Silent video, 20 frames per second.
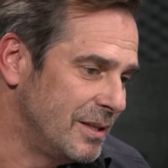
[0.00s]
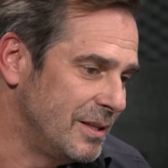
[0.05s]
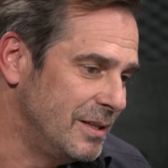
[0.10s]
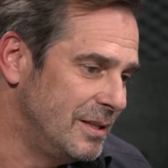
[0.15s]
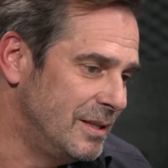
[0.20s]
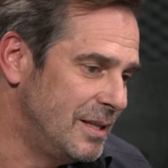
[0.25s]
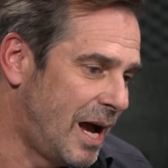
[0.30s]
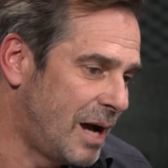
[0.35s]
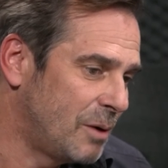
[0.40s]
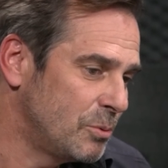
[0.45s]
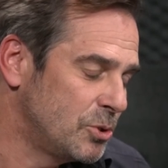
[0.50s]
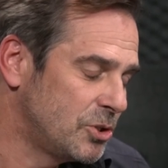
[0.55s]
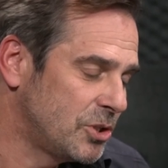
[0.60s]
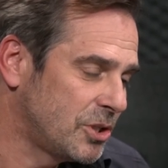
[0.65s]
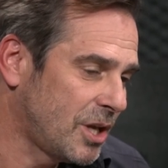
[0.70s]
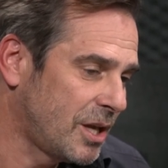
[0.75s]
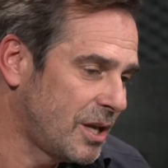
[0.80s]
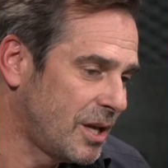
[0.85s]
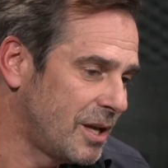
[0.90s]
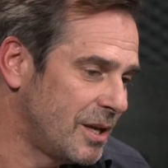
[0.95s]
dał
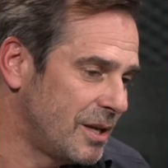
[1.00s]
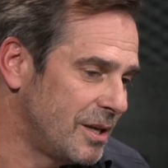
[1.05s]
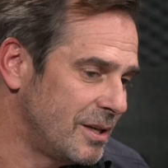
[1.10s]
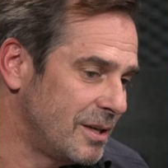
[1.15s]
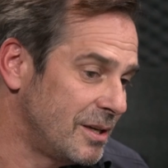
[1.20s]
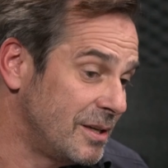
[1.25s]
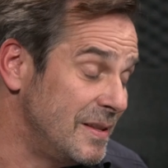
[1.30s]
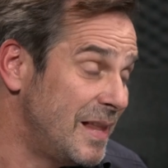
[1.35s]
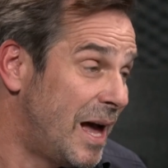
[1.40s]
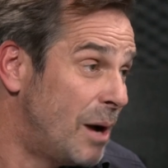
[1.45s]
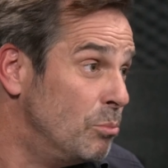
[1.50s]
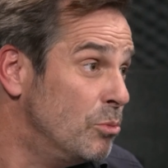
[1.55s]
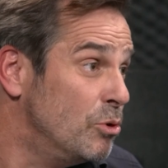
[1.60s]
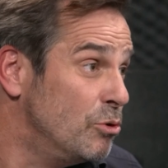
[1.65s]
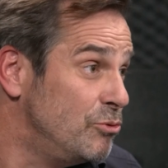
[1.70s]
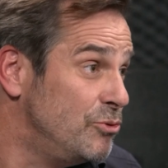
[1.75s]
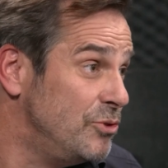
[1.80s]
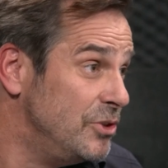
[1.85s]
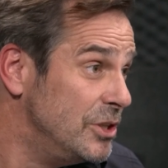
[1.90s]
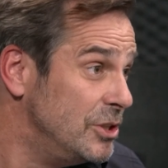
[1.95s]
się
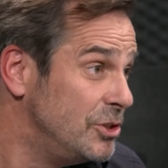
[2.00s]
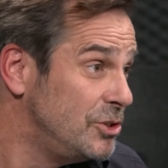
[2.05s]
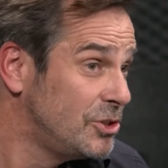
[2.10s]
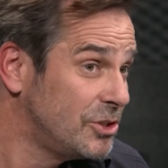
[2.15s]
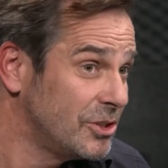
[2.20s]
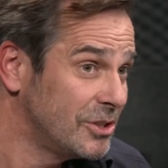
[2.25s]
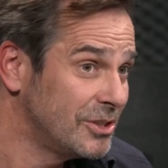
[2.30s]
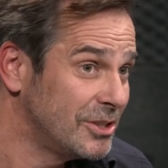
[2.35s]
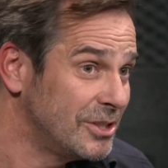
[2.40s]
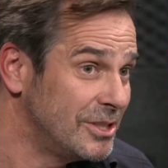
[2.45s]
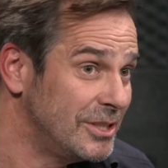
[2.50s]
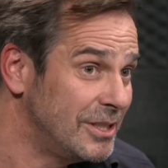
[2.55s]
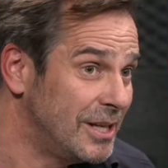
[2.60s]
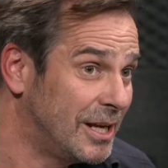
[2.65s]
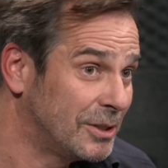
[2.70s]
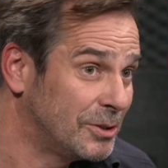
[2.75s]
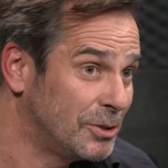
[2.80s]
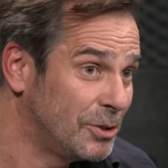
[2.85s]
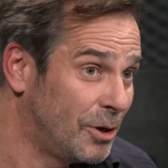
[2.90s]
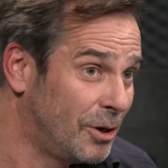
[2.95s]
namówić
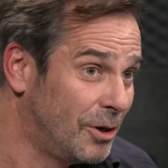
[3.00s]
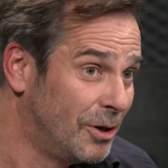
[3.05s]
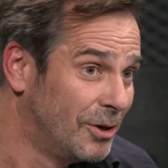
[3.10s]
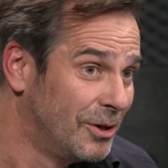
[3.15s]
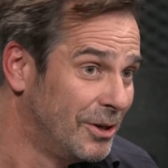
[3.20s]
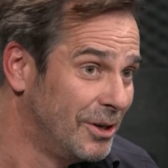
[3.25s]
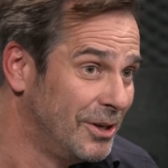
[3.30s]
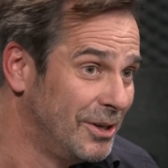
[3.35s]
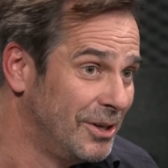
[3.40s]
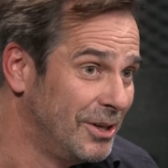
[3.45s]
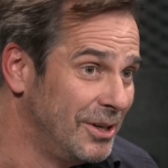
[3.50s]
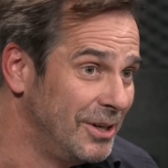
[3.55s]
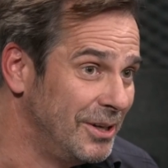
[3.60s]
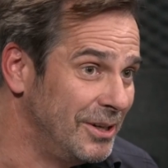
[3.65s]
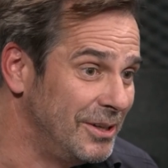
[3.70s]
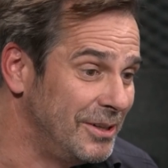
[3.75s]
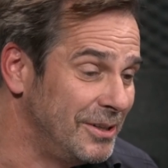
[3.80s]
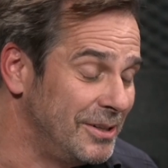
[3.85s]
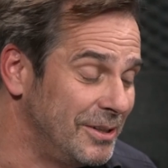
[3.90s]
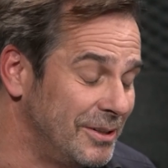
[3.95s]
na to,
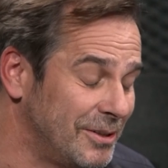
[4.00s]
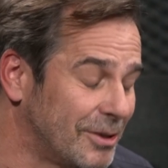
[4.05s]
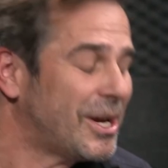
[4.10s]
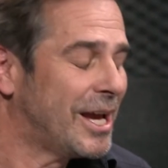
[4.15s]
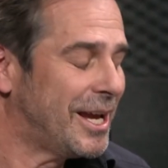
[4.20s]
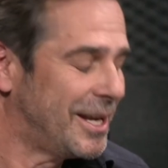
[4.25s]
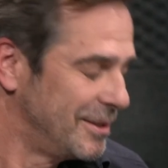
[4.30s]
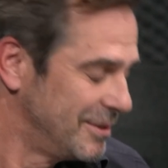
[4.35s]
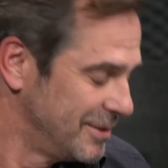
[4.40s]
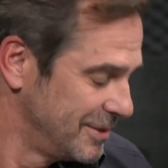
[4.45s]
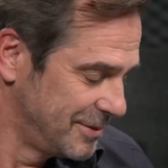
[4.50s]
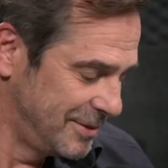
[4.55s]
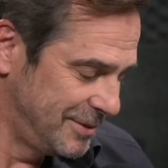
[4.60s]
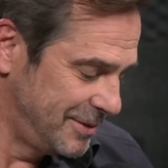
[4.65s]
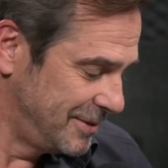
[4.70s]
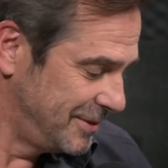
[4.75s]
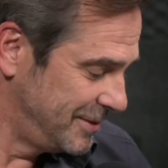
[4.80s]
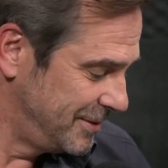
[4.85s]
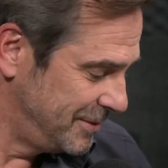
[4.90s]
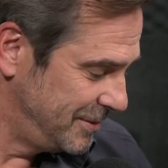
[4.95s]
okej, okay,
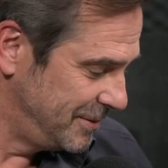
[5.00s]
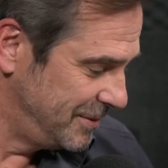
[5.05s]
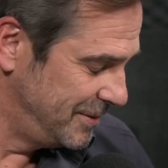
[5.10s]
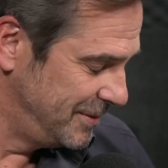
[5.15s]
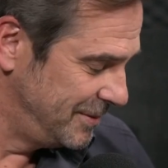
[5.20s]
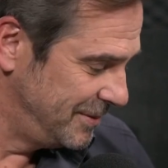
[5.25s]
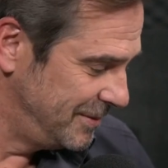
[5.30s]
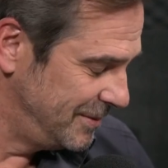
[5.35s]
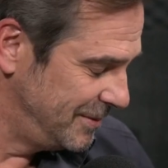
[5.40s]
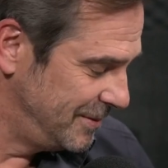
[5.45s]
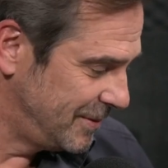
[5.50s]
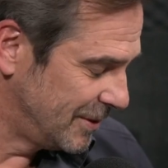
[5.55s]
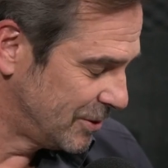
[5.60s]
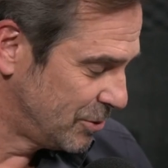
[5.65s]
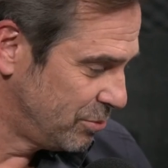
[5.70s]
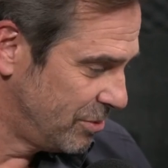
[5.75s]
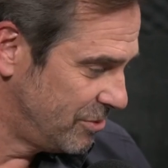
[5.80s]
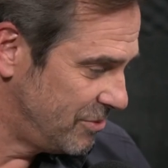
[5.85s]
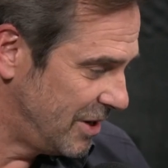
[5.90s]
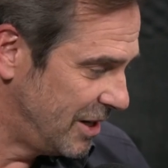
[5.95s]
dwa
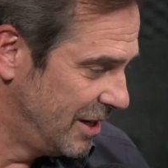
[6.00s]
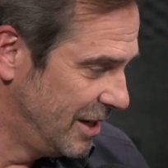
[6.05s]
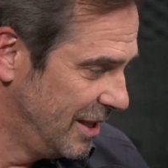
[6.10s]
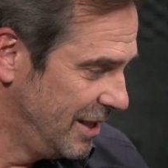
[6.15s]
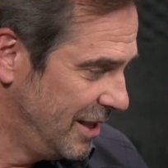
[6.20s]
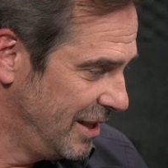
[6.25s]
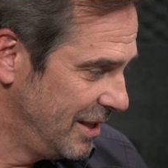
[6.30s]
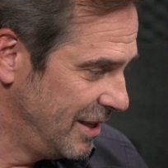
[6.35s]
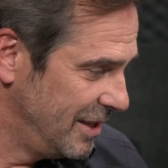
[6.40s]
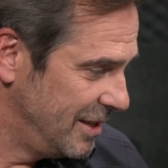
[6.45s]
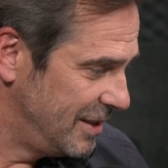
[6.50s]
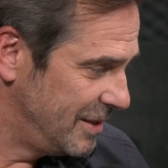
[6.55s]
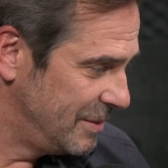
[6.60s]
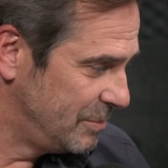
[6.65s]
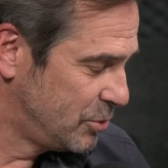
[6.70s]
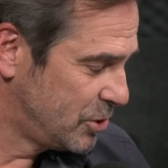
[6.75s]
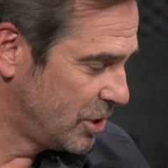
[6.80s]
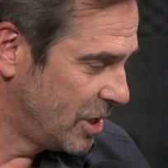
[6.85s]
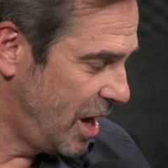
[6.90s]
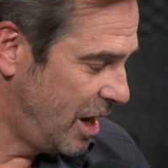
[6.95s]
słowa. E,
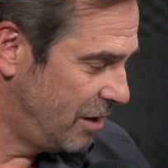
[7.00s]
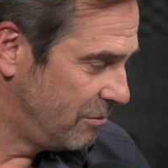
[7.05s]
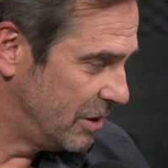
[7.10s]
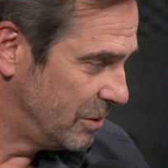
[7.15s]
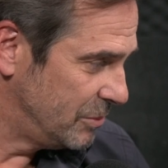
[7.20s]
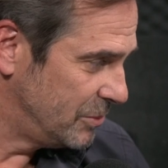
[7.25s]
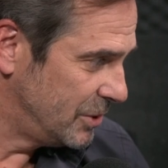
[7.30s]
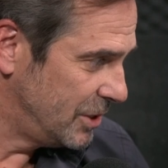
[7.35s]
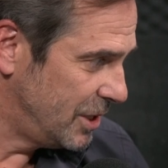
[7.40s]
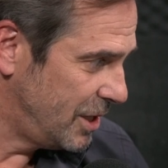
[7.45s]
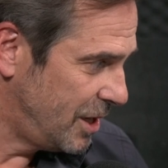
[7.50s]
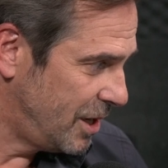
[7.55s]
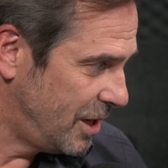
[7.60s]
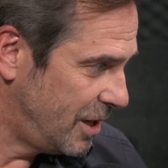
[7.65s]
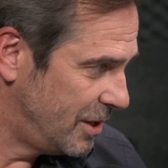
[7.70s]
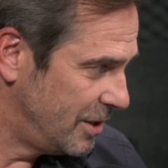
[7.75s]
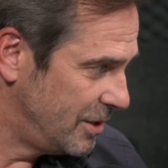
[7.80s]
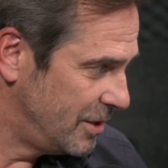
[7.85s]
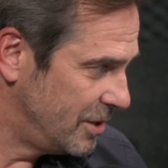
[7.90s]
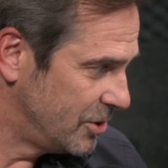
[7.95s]
przyjechałem
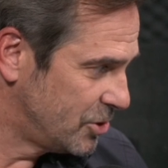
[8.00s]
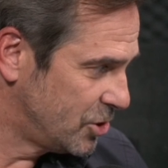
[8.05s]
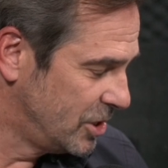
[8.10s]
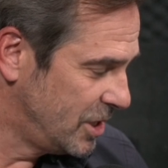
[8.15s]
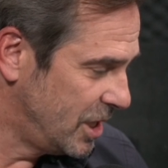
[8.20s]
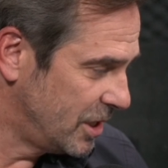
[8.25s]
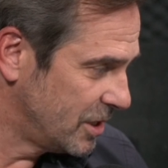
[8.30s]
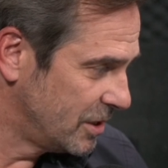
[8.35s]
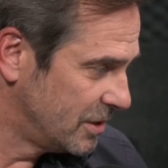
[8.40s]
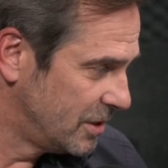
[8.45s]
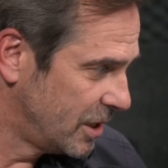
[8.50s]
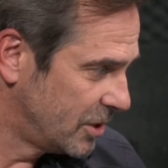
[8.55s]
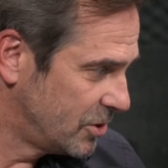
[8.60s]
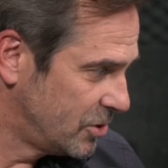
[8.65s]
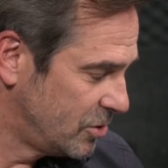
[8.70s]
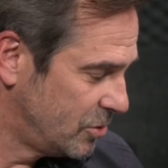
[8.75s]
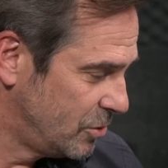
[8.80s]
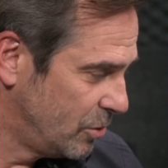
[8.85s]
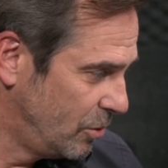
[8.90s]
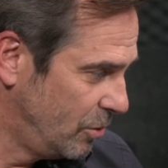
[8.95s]
na e, czytanie
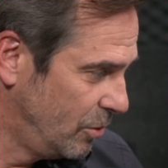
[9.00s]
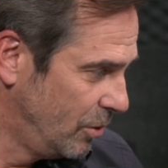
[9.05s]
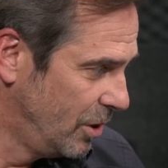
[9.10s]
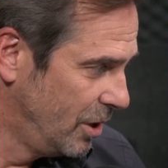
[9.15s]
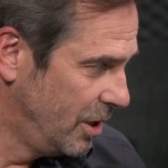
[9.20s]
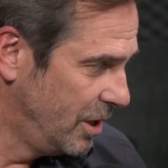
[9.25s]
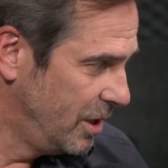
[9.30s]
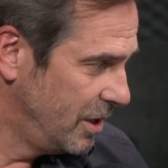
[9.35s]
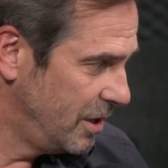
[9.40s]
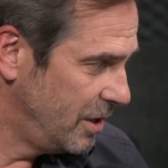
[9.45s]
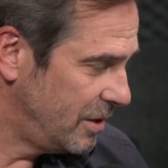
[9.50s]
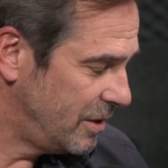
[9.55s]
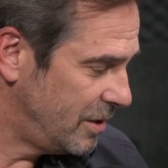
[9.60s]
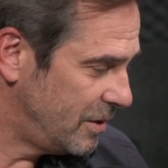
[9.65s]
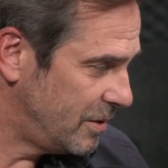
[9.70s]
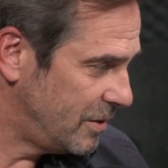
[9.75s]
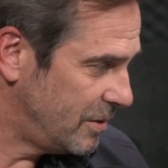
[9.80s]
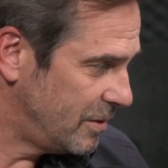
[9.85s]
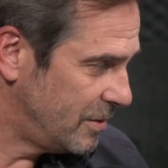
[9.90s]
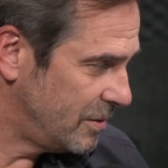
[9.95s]
tekstu.
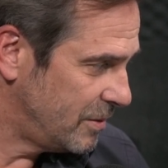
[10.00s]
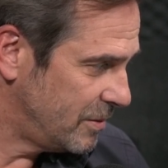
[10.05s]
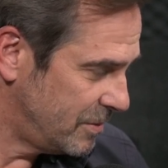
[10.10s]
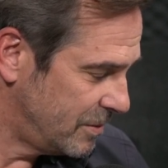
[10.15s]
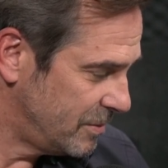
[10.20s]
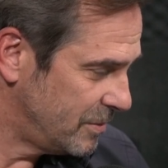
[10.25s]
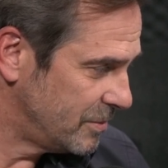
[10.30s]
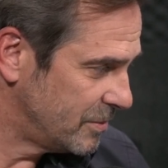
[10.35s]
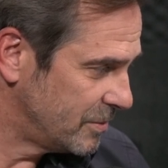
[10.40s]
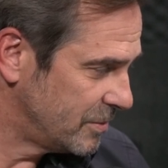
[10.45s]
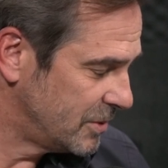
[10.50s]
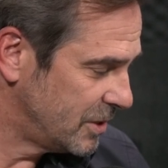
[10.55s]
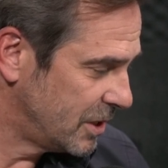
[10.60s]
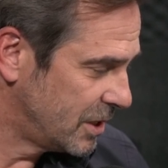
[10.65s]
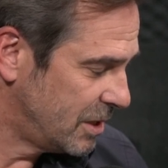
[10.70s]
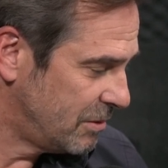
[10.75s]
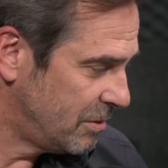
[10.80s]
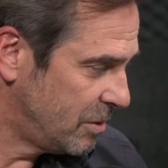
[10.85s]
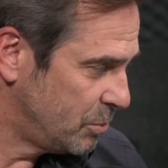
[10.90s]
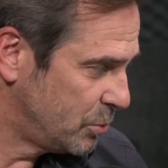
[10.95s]
E,
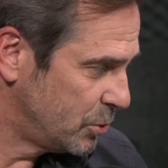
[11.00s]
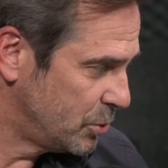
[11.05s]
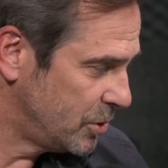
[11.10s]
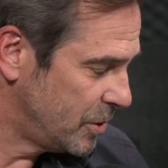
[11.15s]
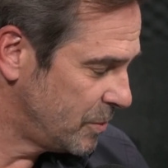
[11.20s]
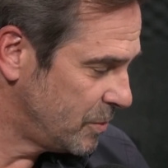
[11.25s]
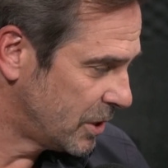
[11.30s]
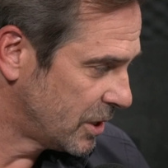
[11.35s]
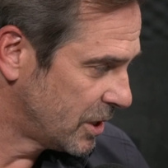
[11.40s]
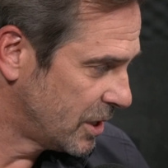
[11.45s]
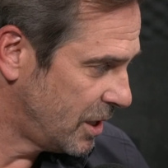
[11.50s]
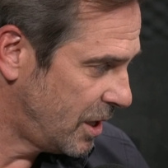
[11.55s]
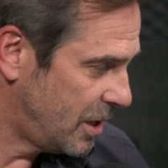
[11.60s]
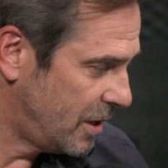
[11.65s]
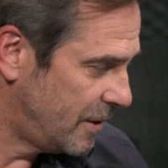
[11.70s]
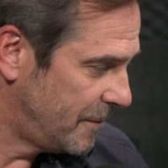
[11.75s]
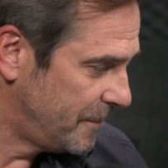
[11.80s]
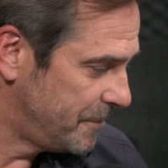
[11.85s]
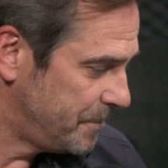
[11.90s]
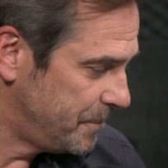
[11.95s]
zagrałem później
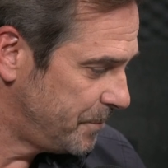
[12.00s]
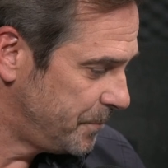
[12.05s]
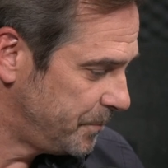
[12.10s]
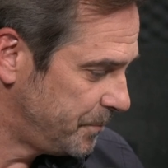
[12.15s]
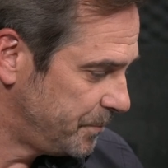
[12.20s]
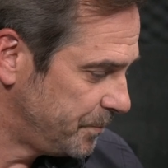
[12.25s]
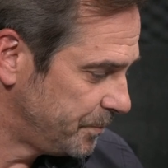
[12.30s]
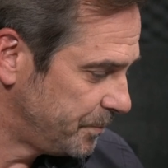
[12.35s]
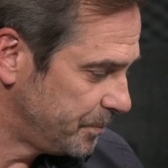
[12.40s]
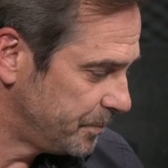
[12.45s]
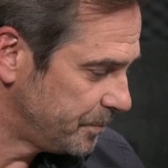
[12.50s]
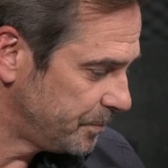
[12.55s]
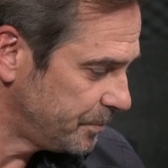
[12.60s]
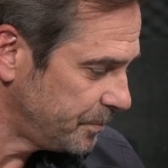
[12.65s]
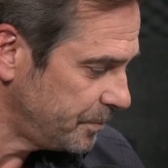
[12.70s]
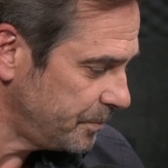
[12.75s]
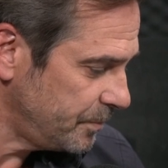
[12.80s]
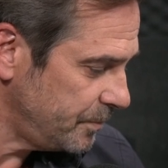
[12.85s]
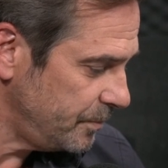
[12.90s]
Marka mm,